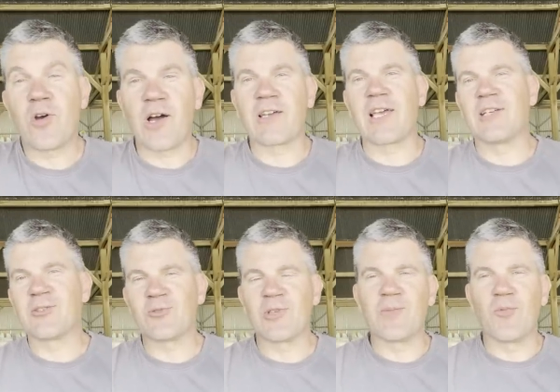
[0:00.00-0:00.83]
voir quels
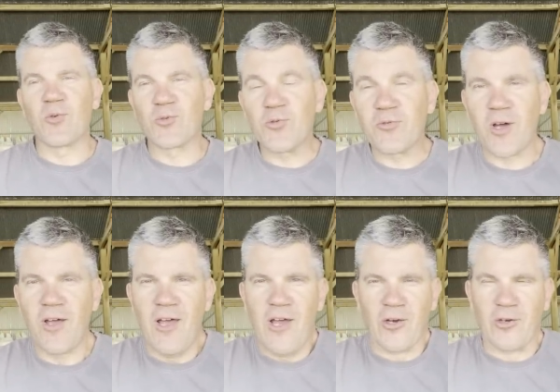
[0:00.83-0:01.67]
sont les bons soufres,
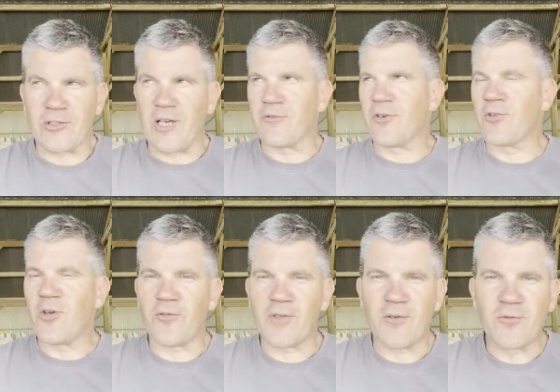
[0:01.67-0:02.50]
quand un
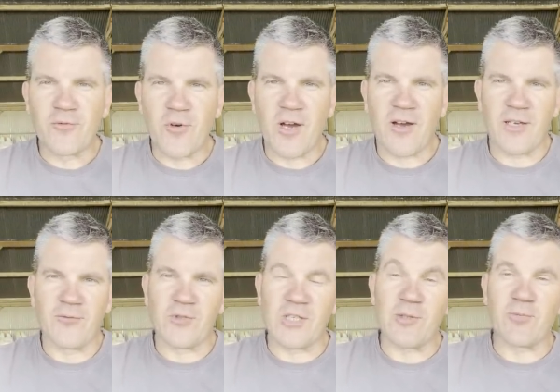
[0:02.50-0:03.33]
vendeur vient vous voir et
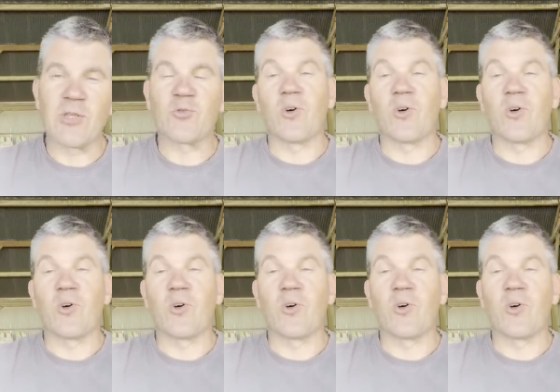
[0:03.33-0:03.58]
vous explique,